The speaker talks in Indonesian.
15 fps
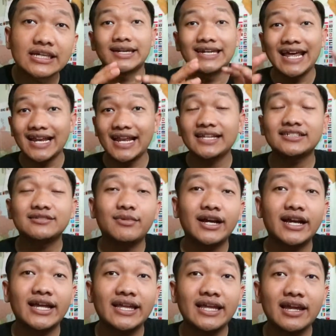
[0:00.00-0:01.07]
dan lain
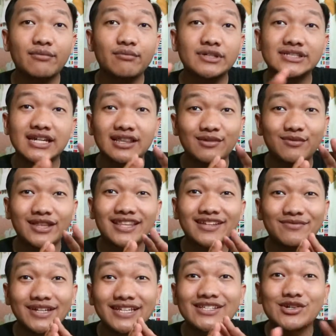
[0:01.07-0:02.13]
sebagainya yang bisa
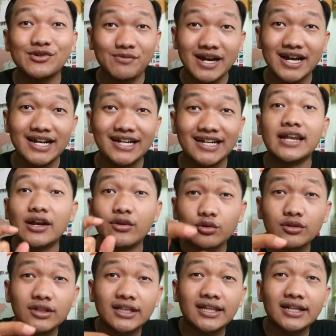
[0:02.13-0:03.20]
teman-teman coba. Dan
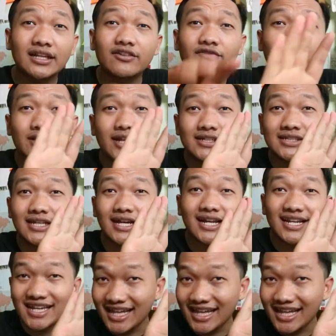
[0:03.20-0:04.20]
untuk detail infonya silahkan